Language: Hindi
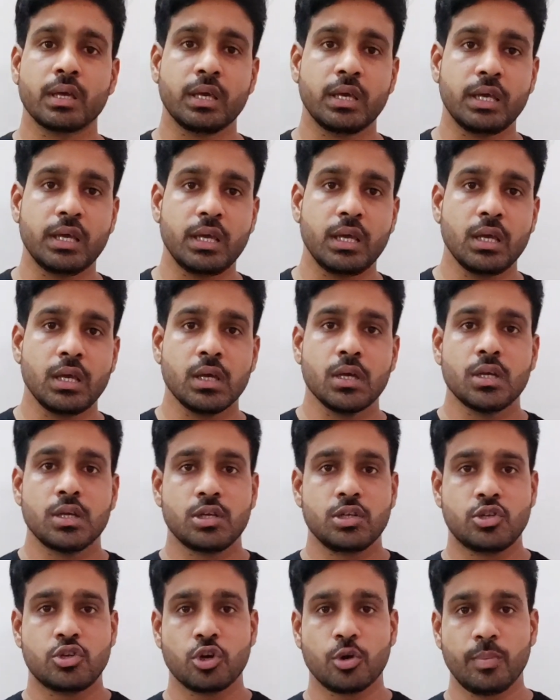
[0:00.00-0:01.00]
कि
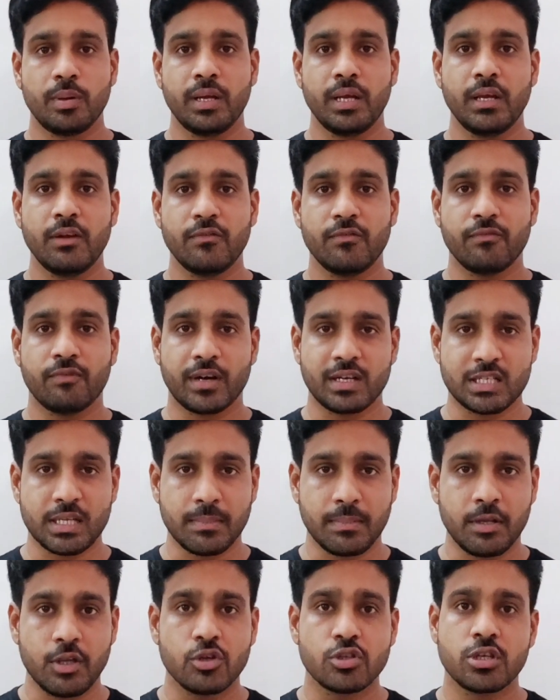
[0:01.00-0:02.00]
जो भी
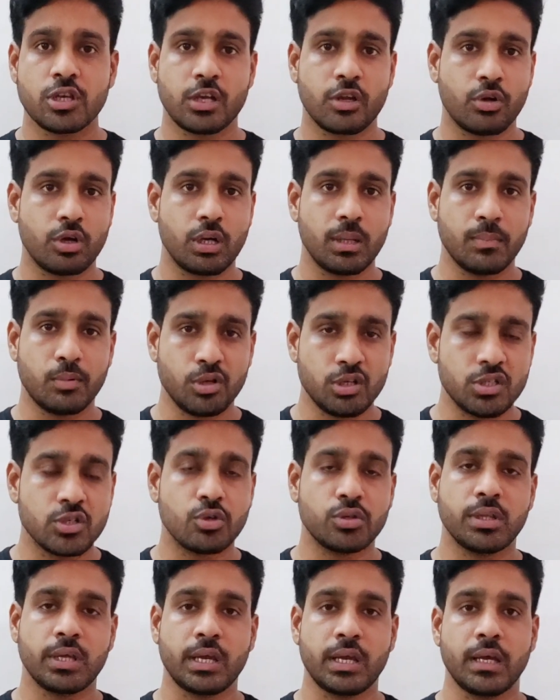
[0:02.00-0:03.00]
व्हाट्सएप की जो सिक्योरिटी
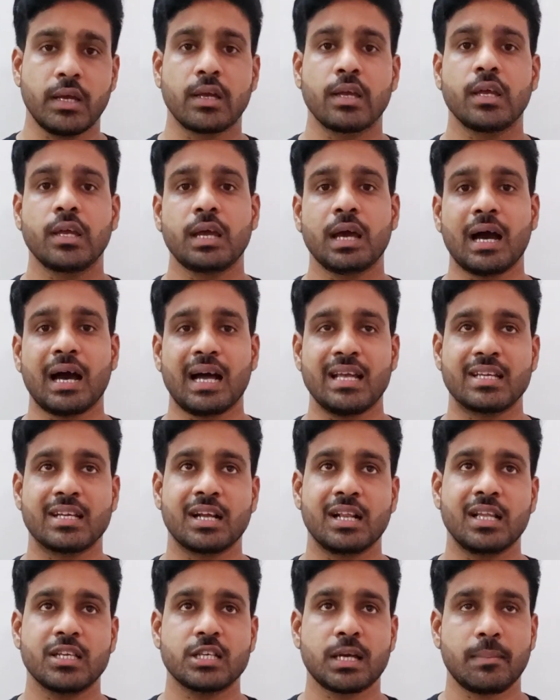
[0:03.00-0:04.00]
पॉलिसी होती है कि
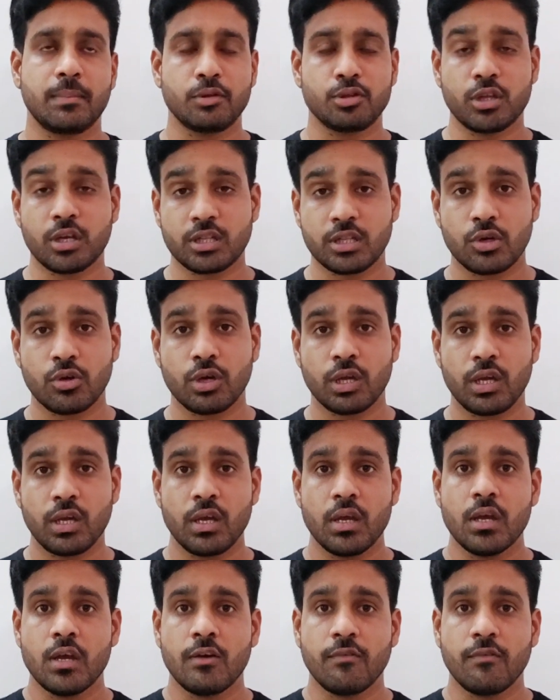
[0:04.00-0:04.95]
आजकल जैसे आप लोग देखते हो कि